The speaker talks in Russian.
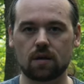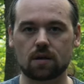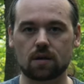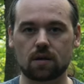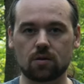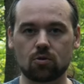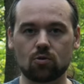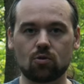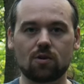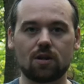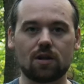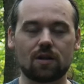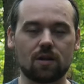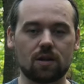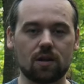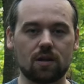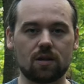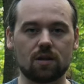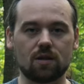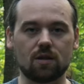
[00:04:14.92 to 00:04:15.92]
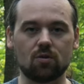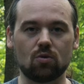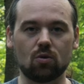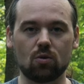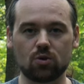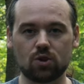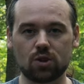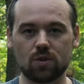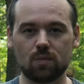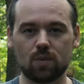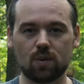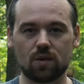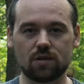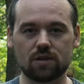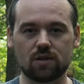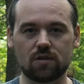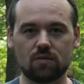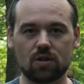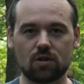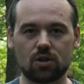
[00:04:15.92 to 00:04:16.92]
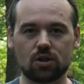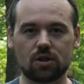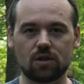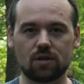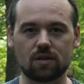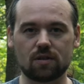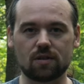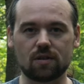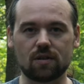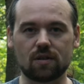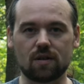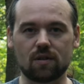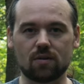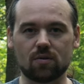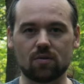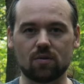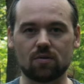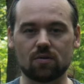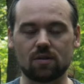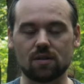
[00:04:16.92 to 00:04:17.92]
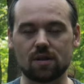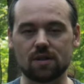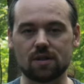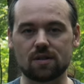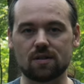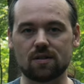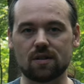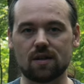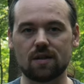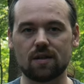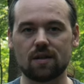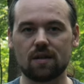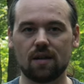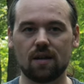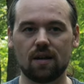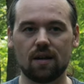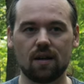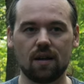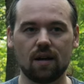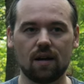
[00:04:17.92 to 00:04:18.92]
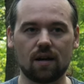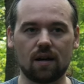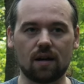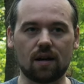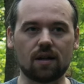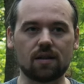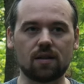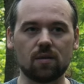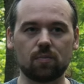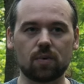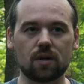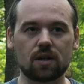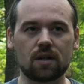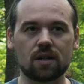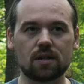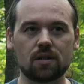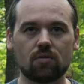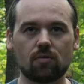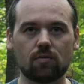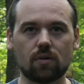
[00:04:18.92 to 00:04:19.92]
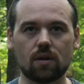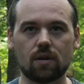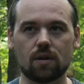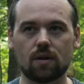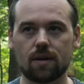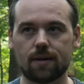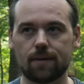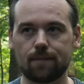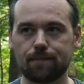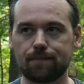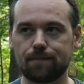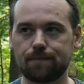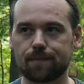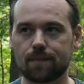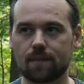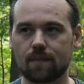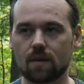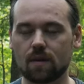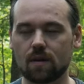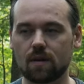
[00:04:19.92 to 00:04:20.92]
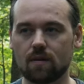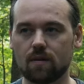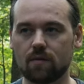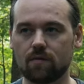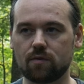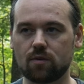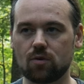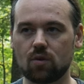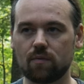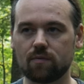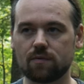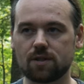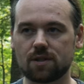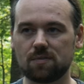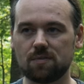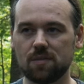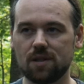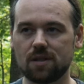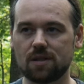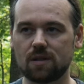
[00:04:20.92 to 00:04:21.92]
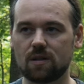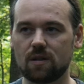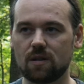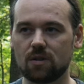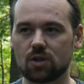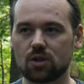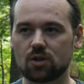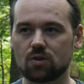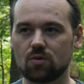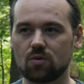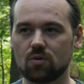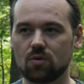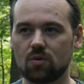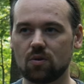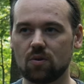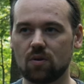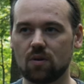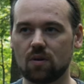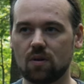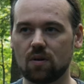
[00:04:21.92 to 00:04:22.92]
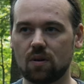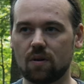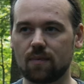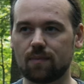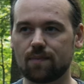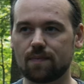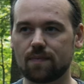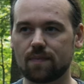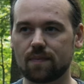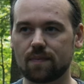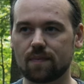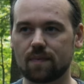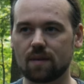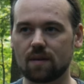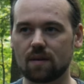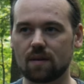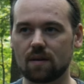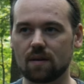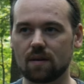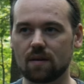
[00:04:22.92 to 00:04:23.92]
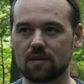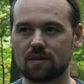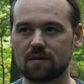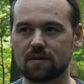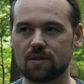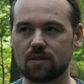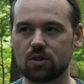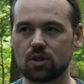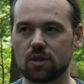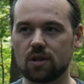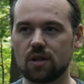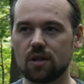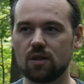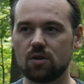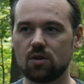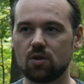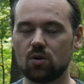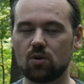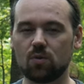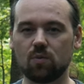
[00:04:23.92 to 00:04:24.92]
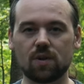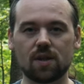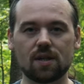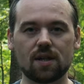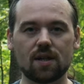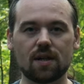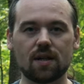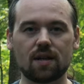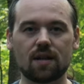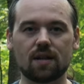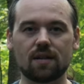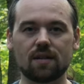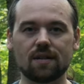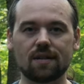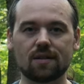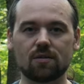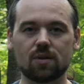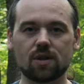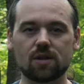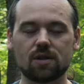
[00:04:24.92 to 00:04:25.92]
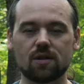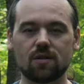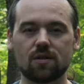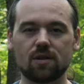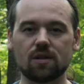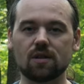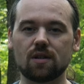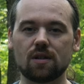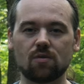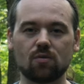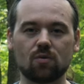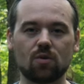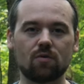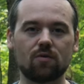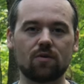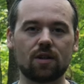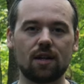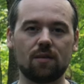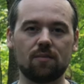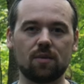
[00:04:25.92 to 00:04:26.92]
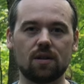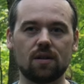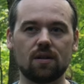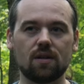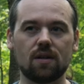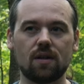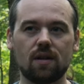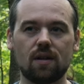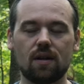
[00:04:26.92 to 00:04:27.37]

который когда-то должен был завершиться, он сдан. А не порадовала в том смысле, что, к сожалению, у меня не хватило на него времени.